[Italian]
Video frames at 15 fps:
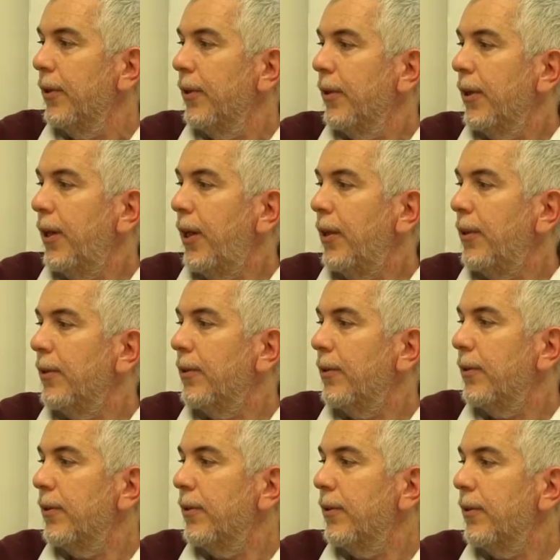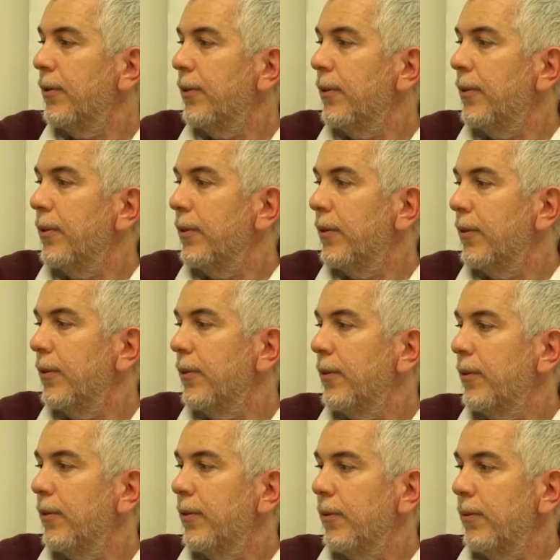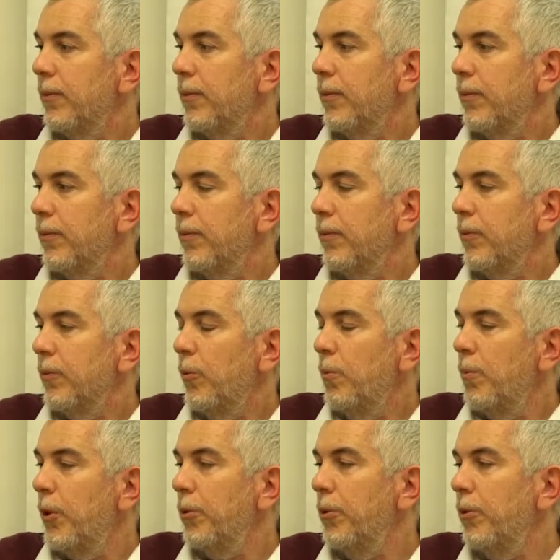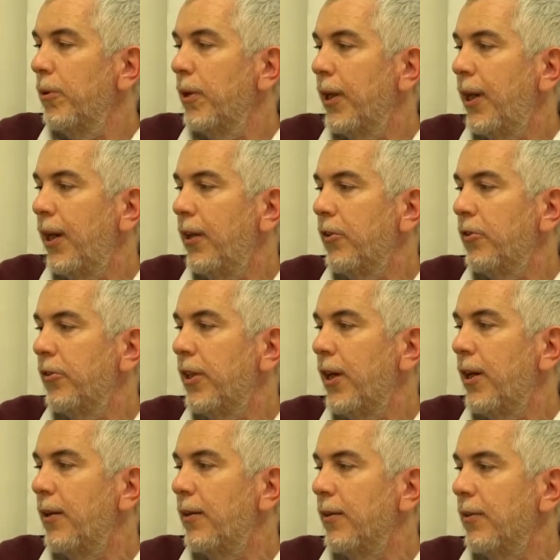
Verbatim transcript: e eh, un mondo che sta